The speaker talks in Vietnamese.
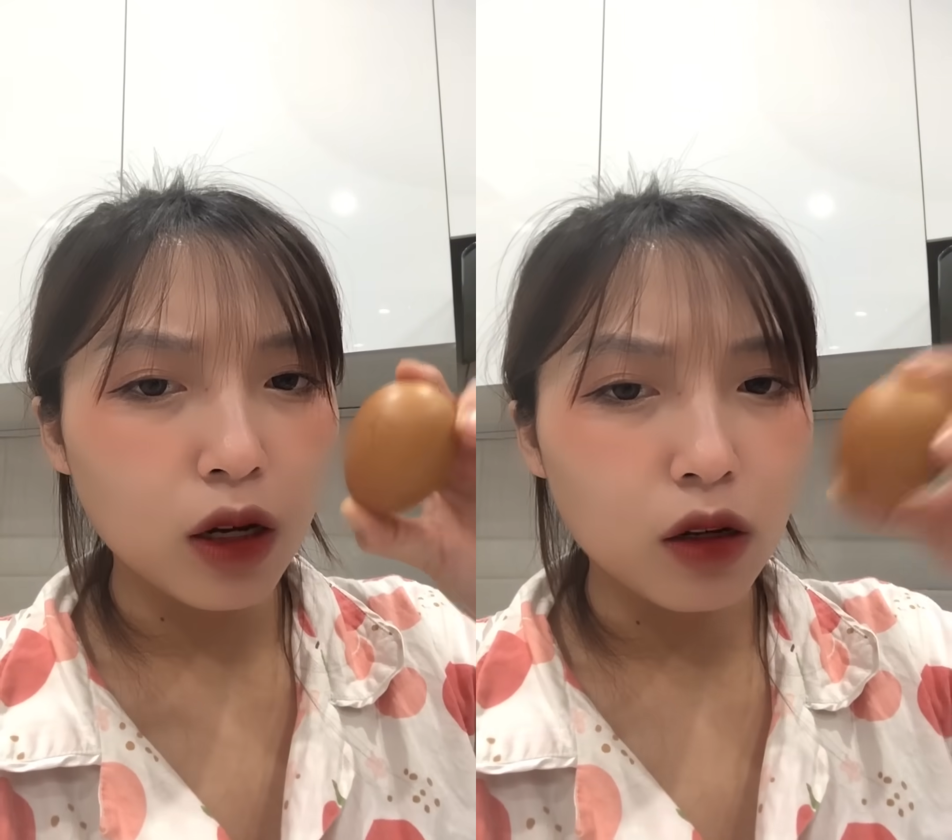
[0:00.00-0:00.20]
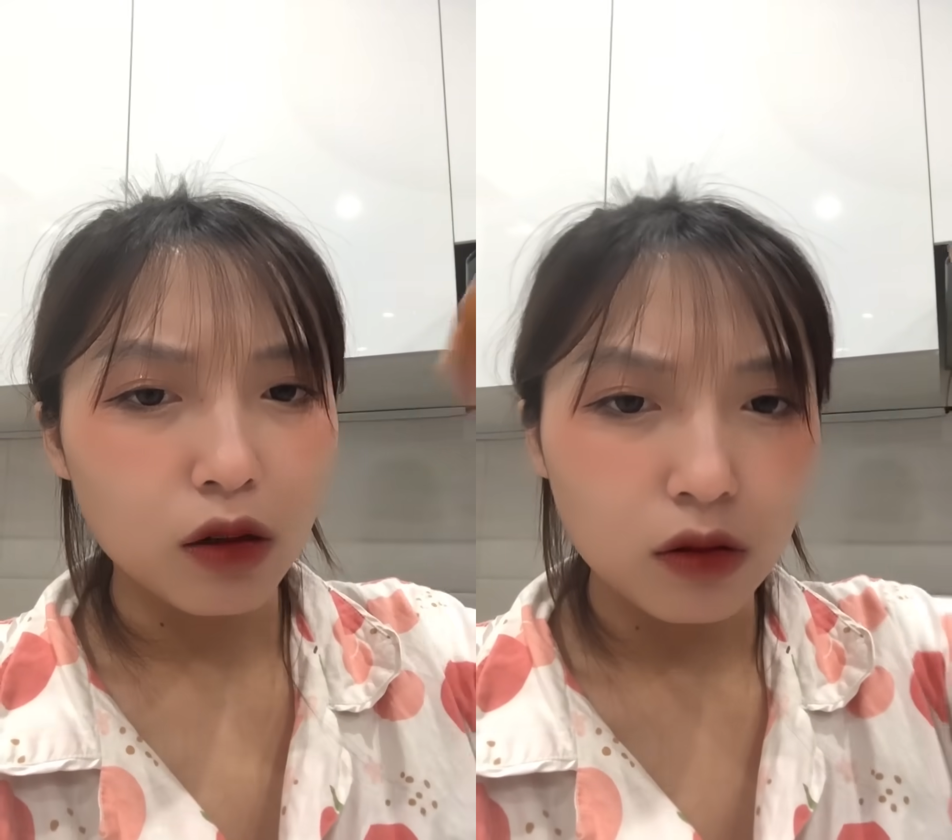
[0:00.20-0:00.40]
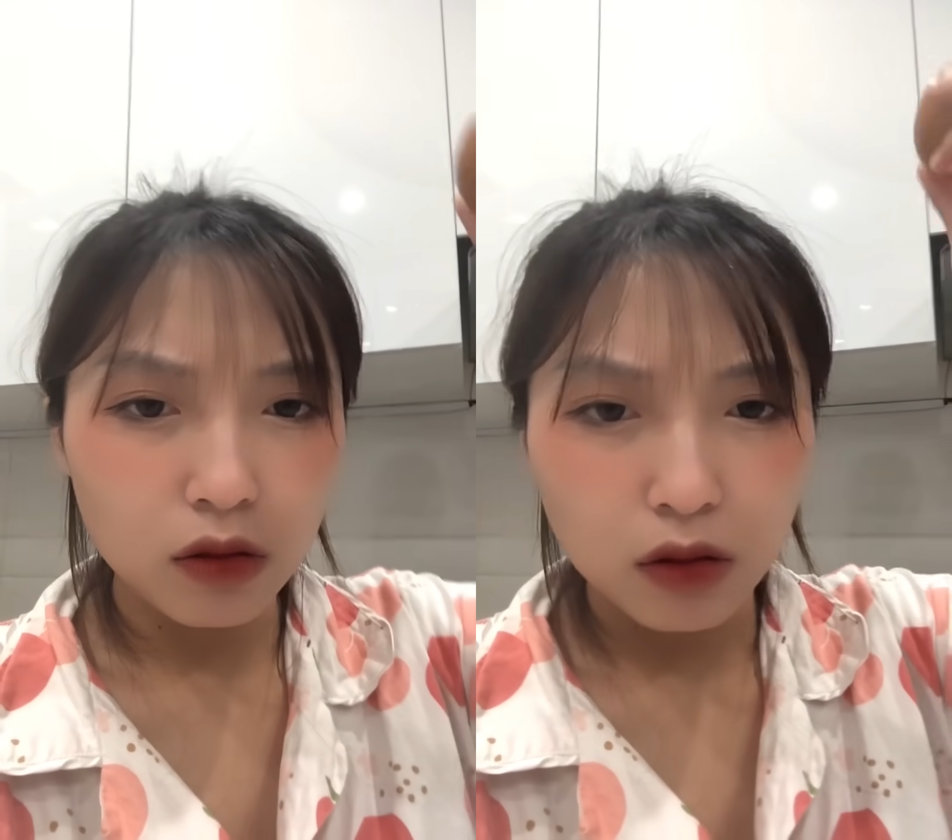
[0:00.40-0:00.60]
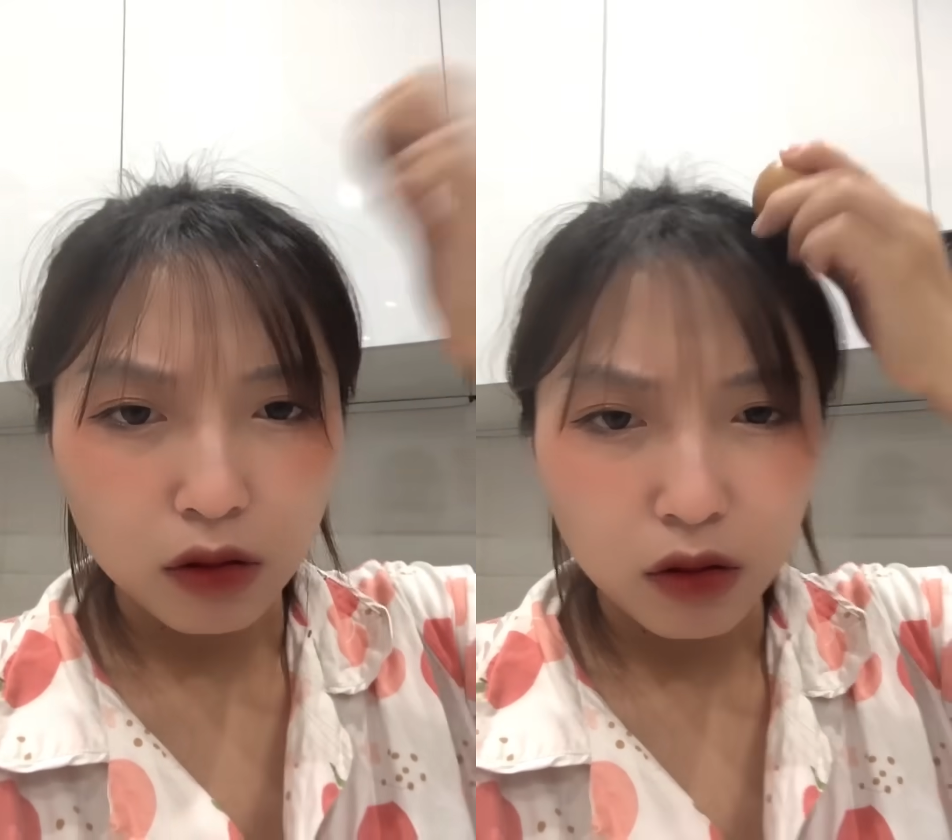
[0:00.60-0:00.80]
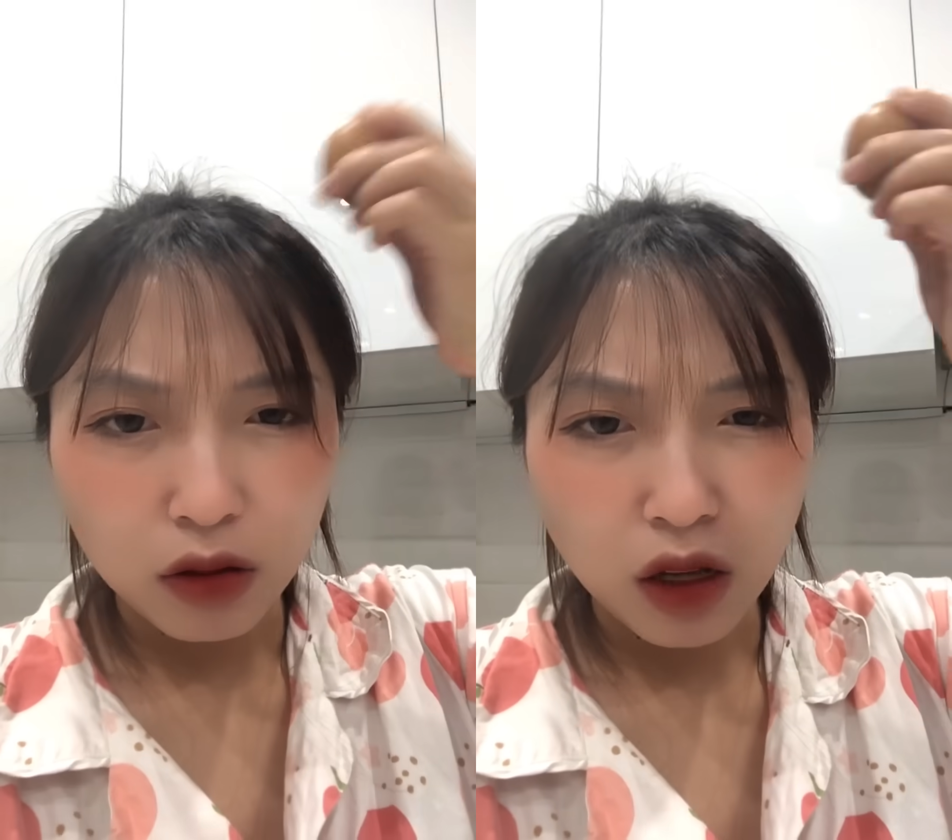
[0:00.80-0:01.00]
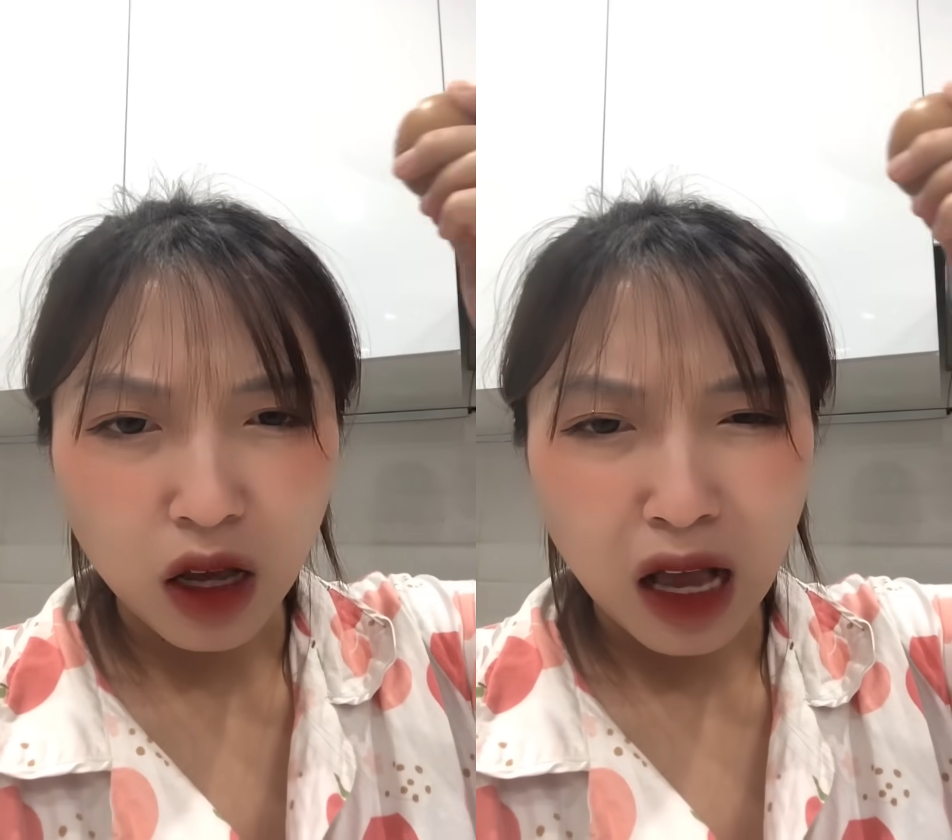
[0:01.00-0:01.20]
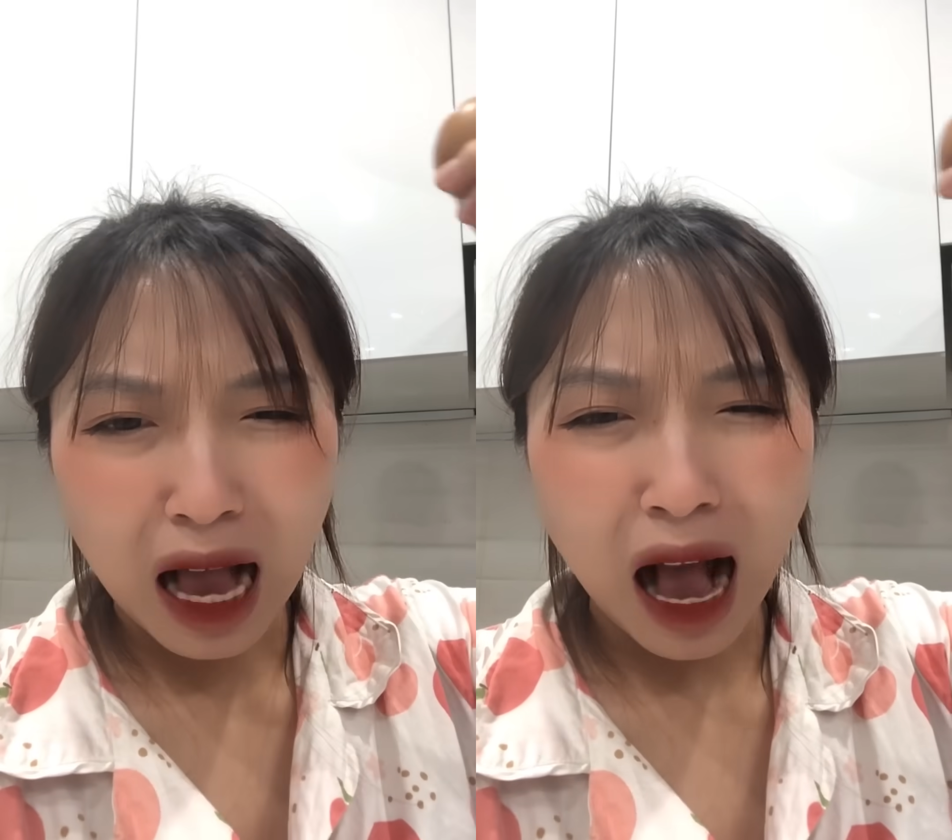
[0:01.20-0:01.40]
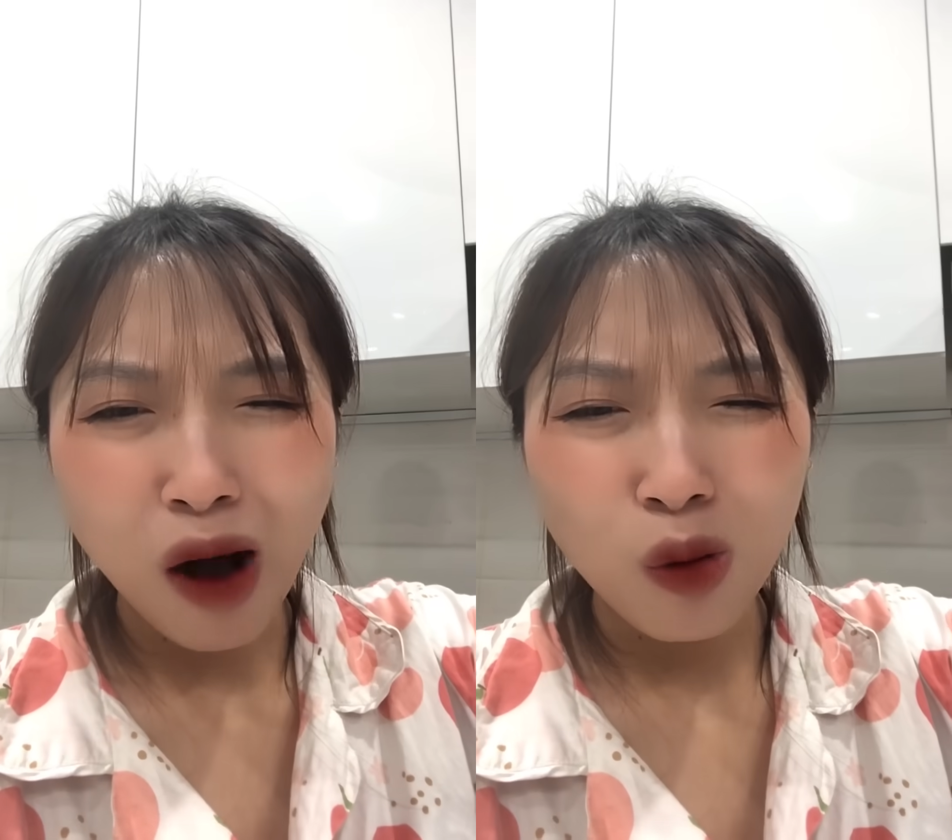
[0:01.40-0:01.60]
thử
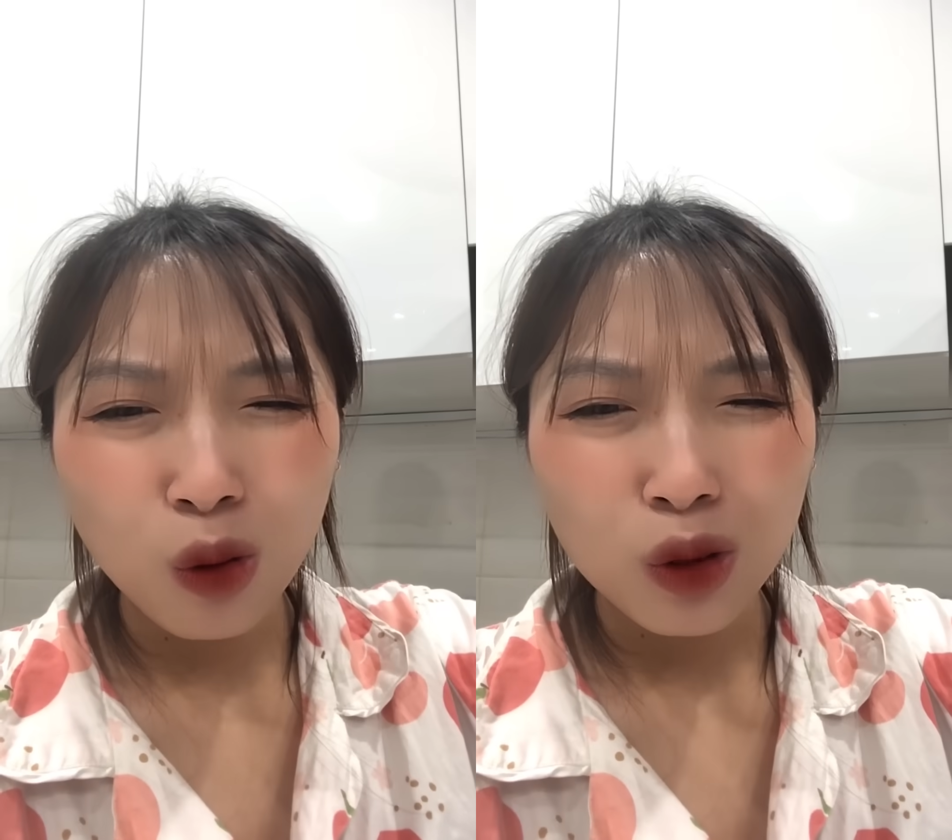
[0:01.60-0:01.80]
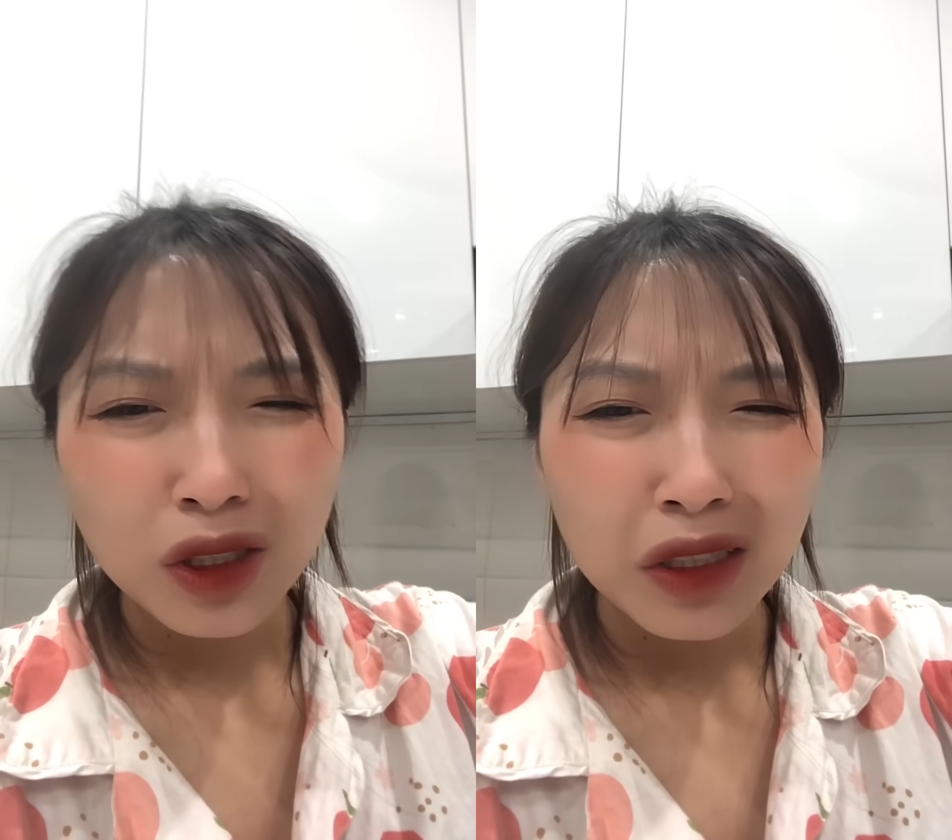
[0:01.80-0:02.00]
oh.